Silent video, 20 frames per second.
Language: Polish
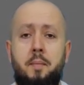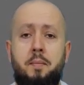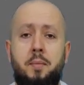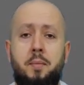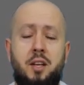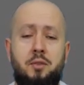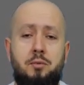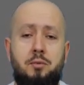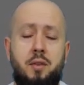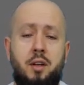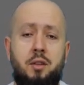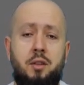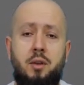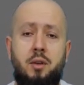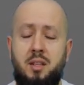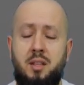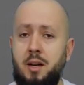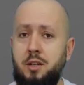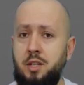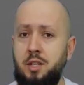To jest człowiek, który
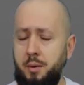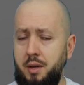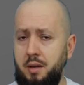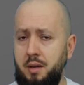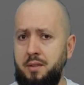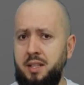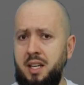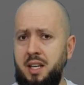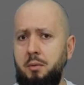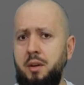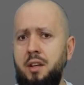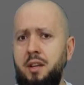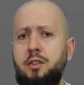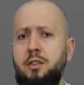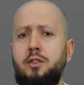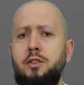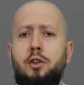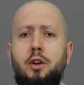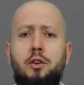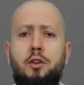jest marszałkiem Sejmu, jest
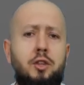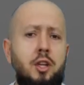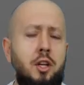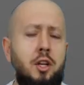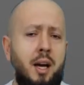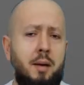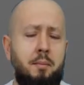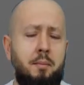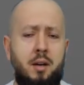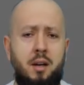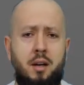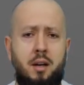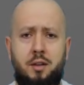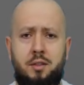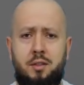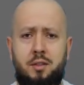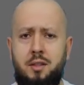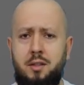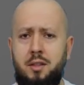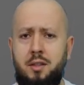stronnikiem
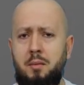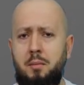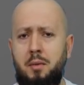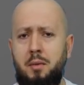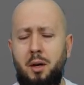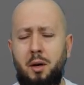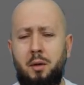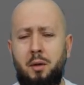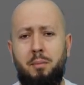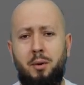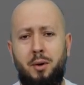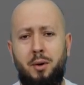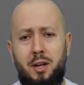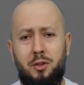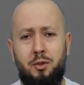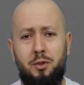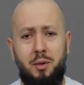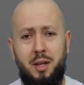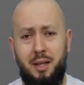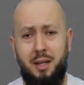rosyjskim i on
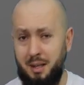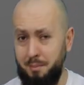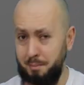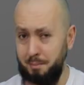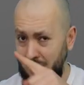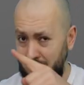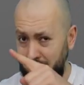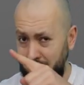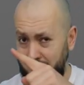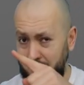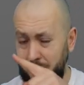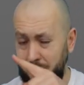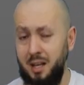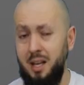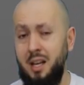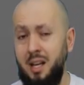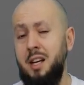pokazuje tam palcem,